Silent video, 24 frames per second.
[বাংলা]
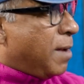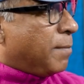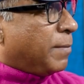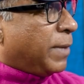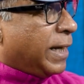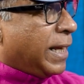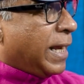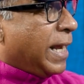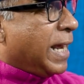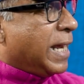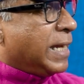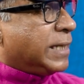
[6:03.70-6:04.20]

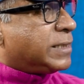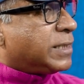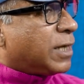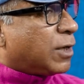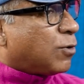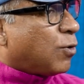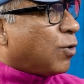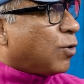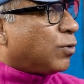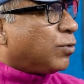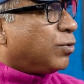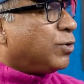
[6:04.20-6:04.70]
মানে এইটা
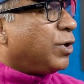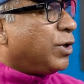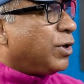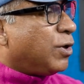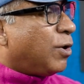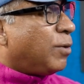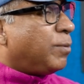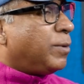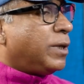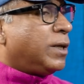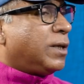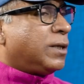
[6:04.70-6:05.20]
কখনোই
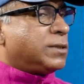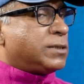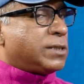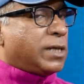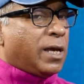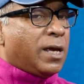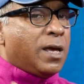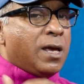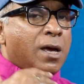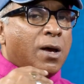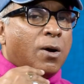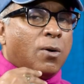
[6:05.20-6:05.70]
হবে না
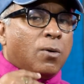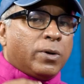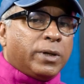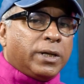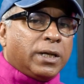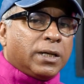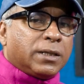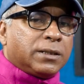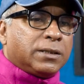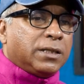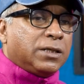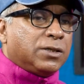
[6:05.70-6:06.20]
যে
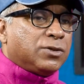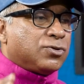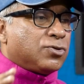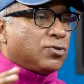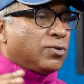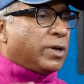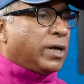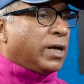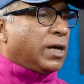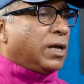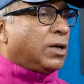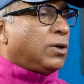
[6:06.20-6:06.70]
অনেক দিন
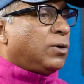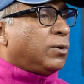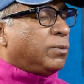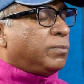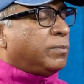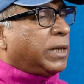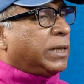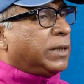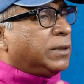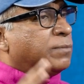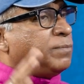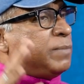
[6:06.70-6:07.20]
চলে গেল
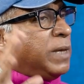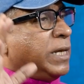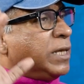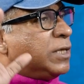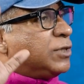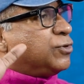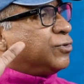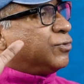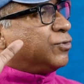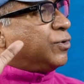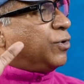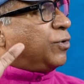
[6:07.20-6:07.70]
মানে
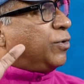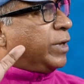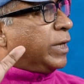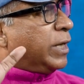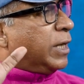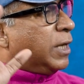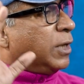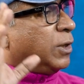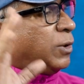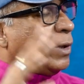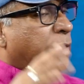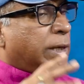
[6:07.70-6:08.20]
বিয়ে জুন হয়ে
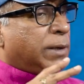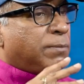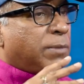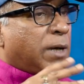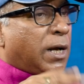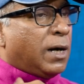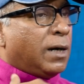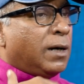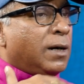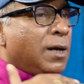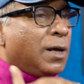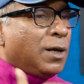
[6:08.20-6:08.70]
গেল
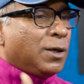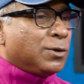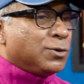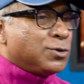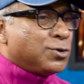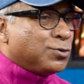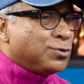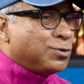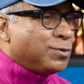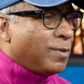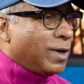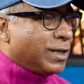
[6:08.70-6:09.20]
এবার
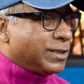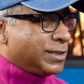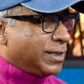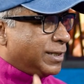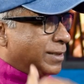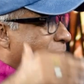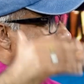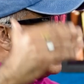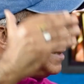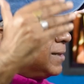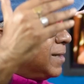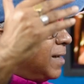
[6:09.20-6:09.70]
জুন
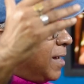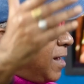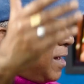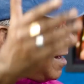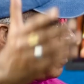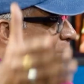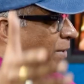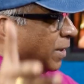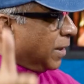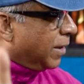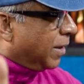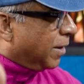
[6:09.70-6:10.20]
মাসের যেটা
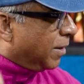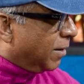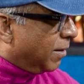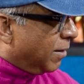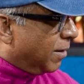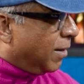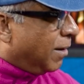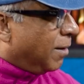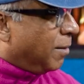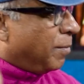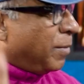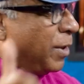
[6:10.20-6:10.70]
আমাদের
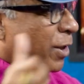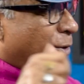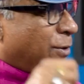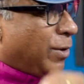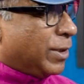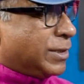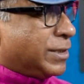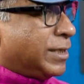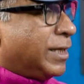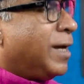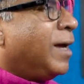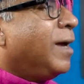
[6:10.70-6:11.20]

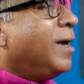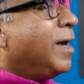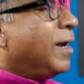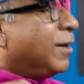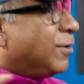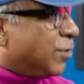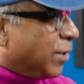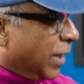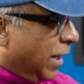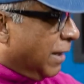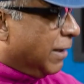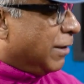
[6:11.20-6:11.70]
বেরোয় যে
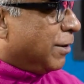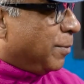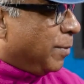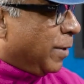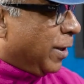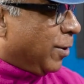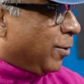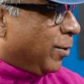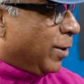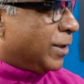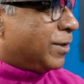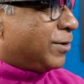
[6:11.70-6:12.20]
ট্রেলার
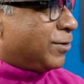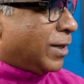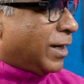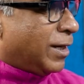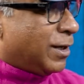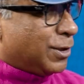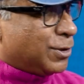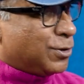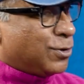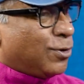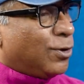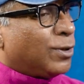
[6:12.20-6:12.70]
বেরোয়
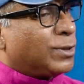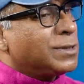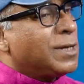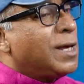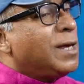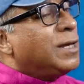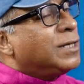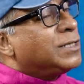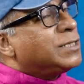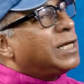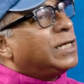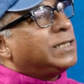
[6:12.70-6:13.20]
ট্রেলার টক
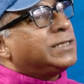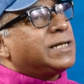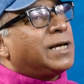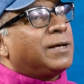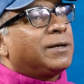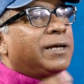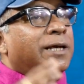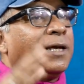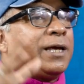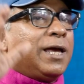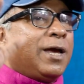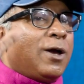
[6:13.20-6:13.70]
সেইটা
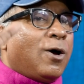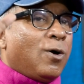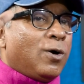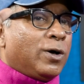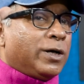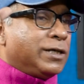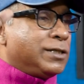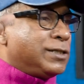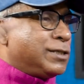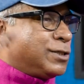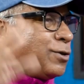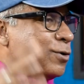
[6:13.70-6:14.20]
গিয়ে
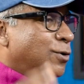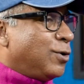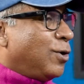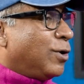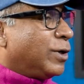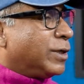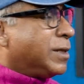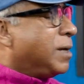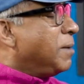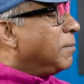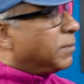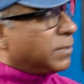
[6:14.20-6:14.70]
অগস্ট হলো
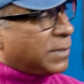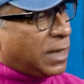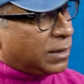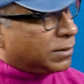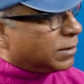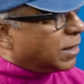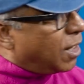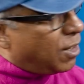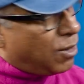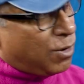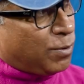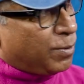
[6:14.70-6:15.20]
অগস্ট না
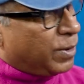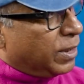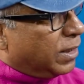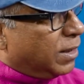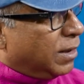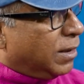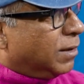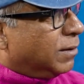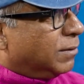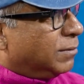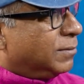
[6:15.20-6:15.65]
তা হবে না